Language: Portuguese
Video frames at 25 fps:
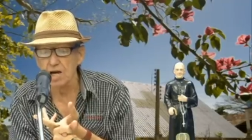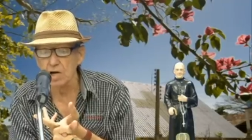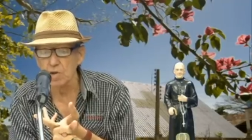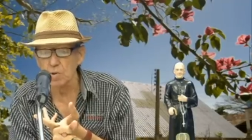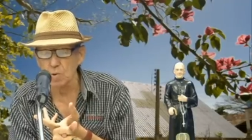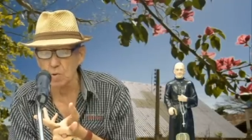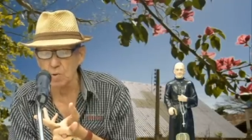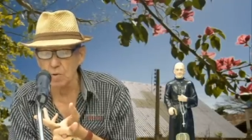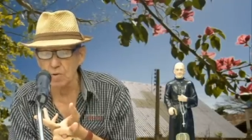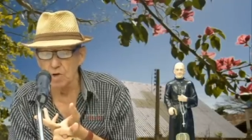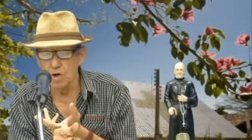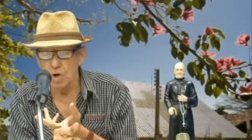
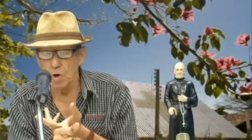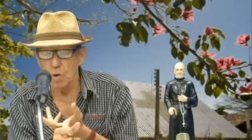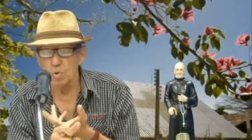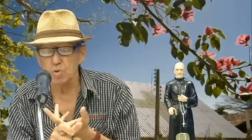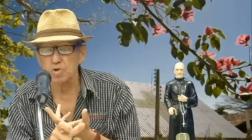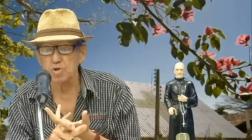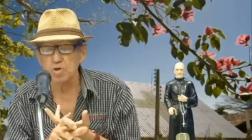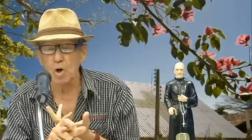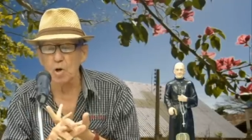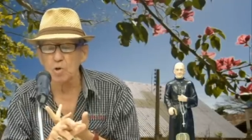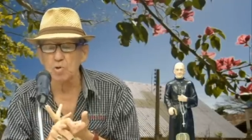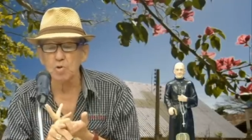O senhor não
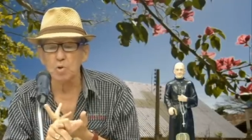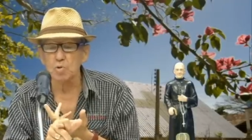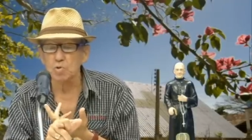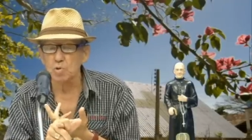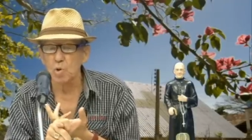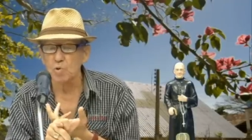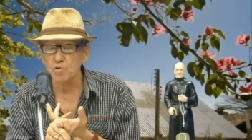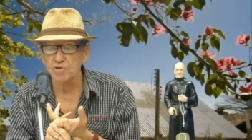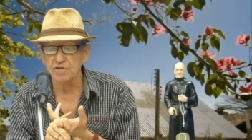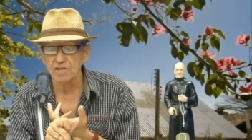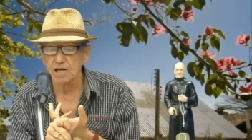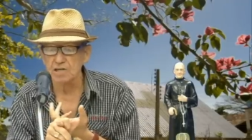estão
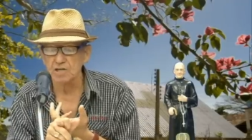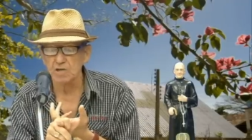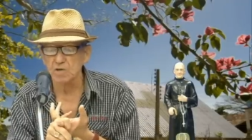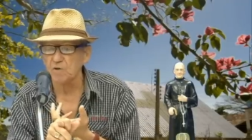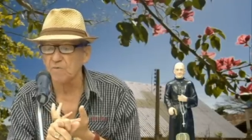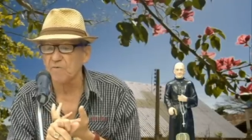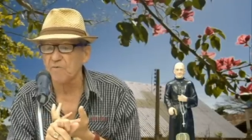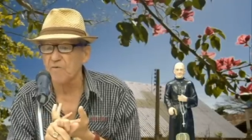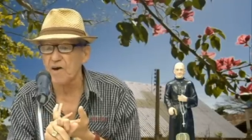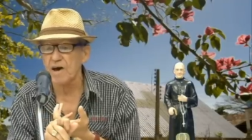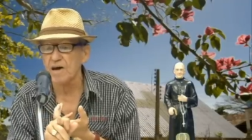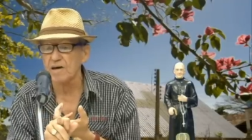
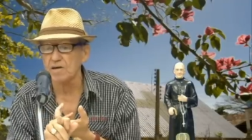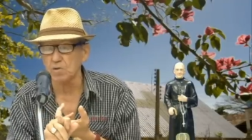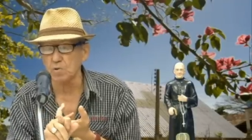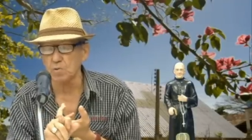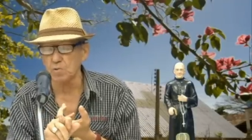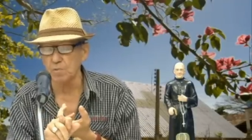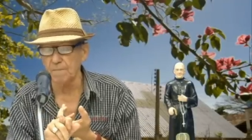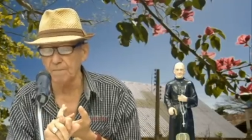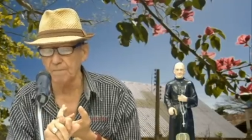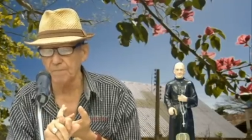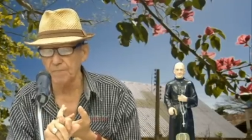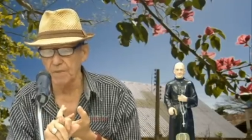satisfeito
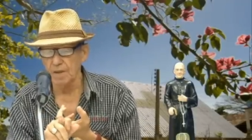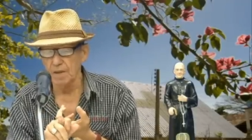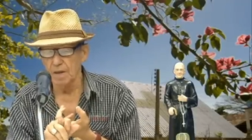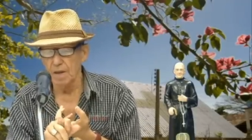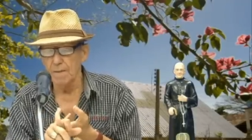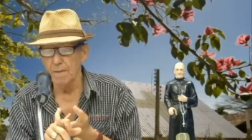pelo